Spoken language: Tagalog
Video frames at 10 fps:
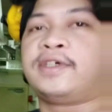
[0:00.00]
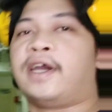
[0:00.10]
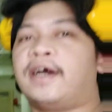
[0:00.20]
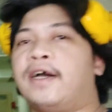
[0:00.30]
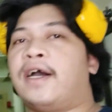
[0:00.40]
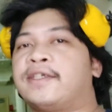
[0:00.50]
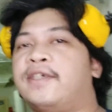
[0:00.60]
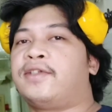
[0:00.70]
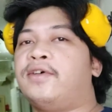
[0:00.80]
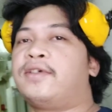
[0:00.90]
ni siya ang
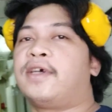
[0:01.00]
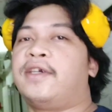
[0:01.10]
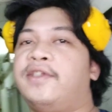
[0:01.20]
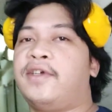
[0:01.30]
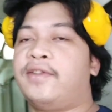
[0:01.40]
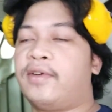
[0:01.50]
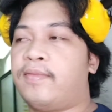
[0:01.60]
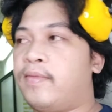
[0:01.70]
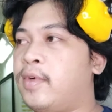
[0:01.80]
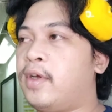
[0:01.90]
access door sa engine room.